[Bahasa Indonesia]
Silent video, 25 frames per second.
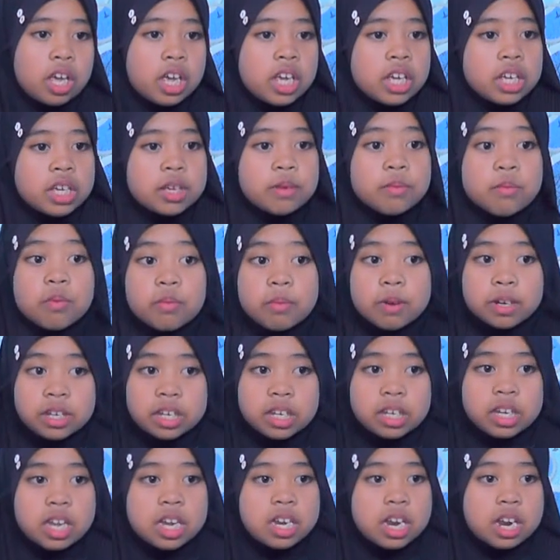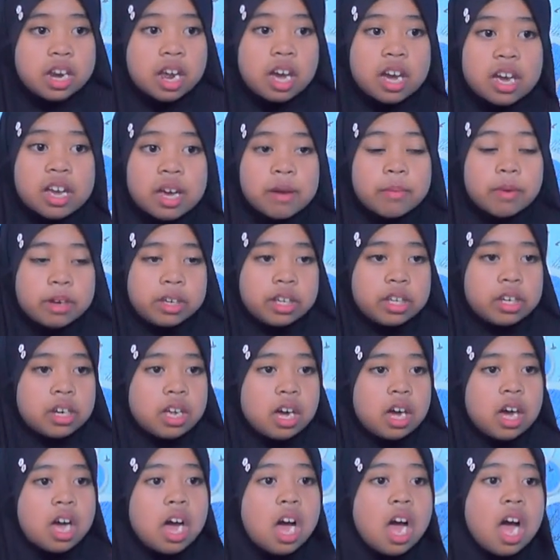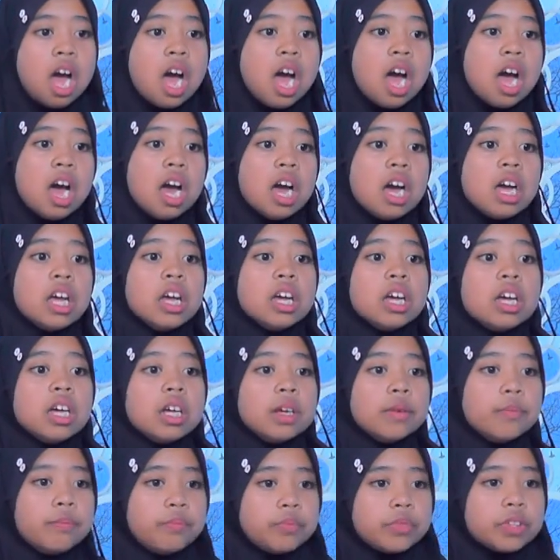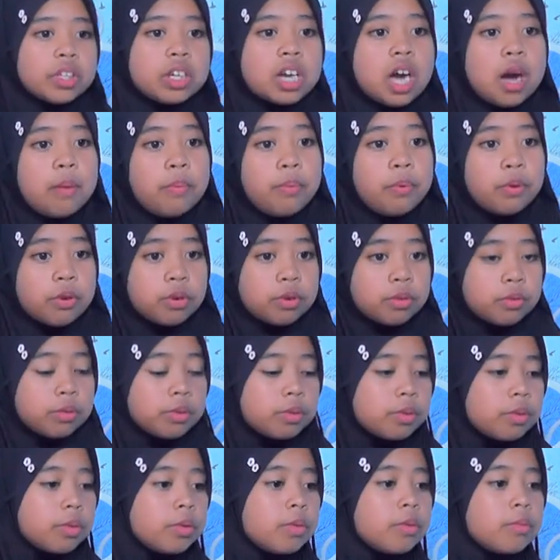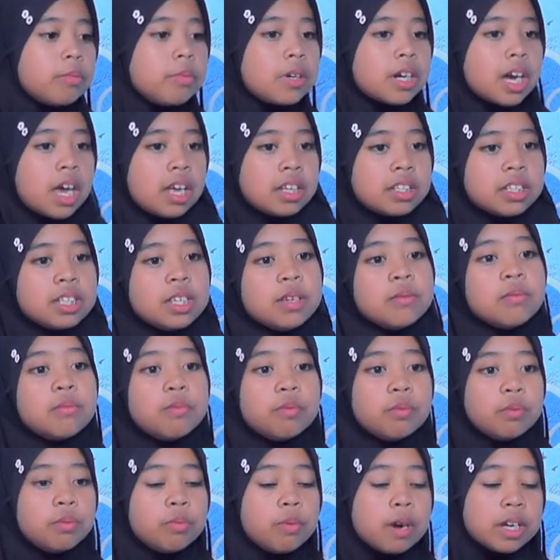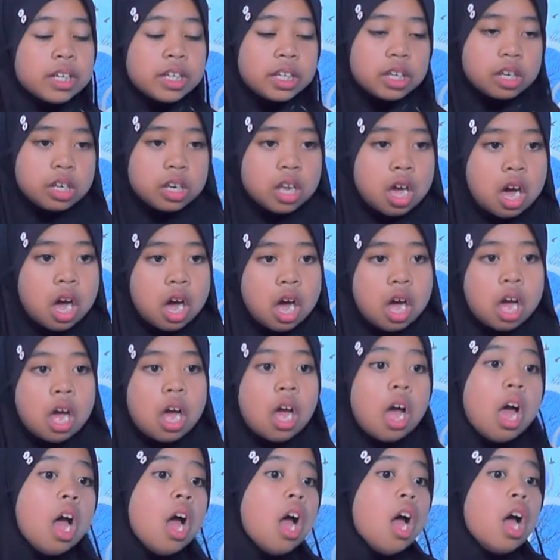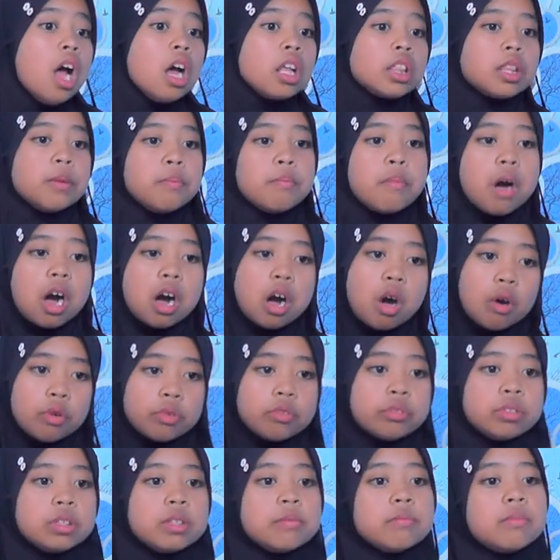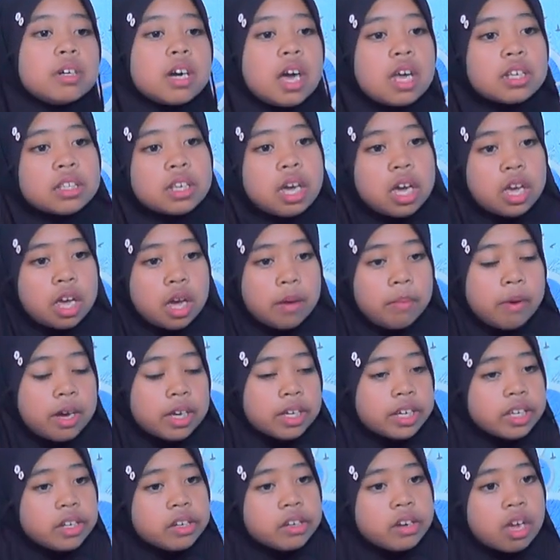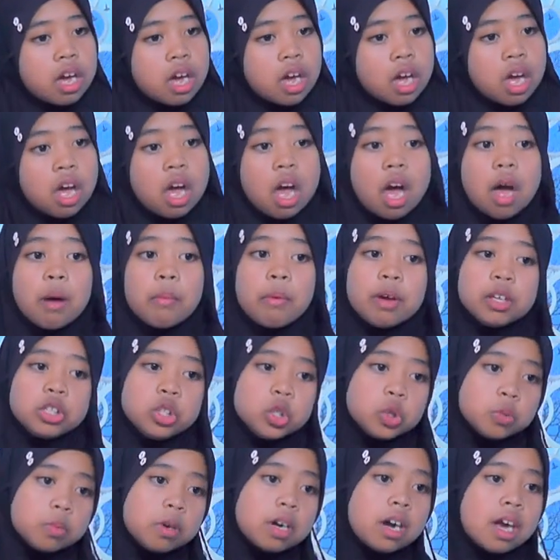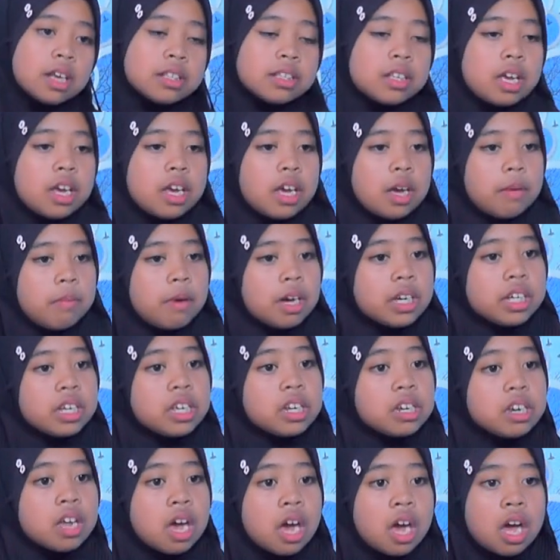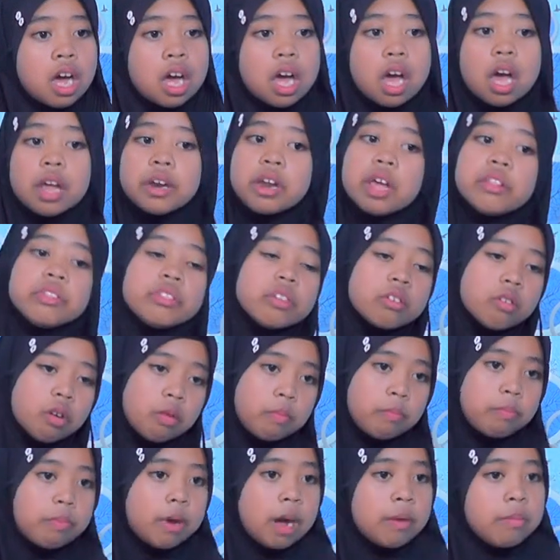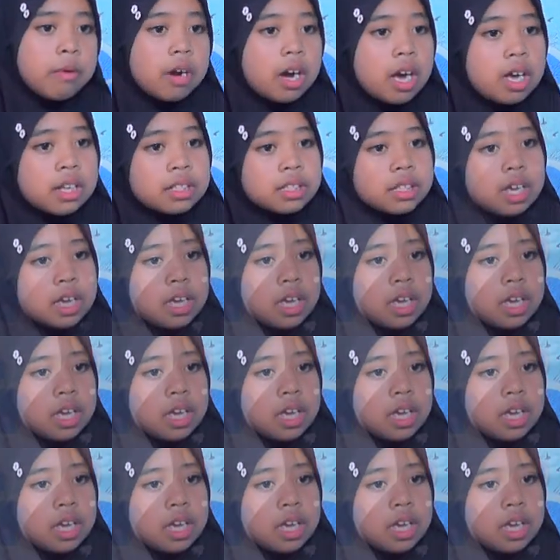oleh ibu baginda dan ayah baginda. Kapur bekas ibu baginda, tembakau bekas ayah baginda, baju bekas ayah baginda, dan terompah bekas